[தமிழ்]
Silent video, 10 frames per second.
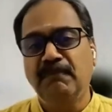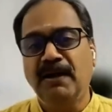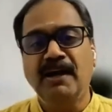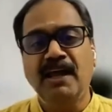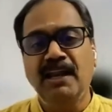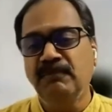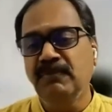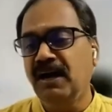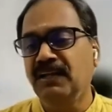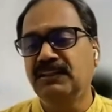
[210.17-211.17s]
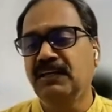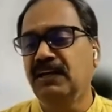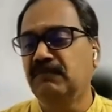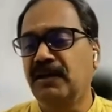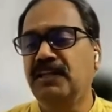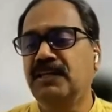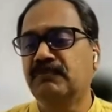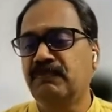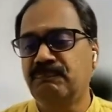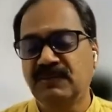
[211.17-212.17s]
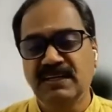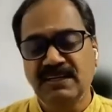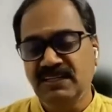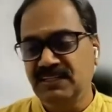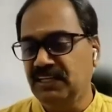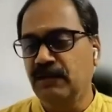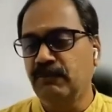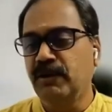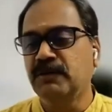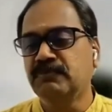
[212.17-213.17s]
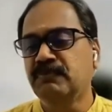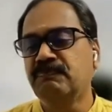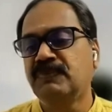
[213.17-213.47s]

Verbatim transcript: மனநலம் காத்தல் மனிதம் சினமெனும்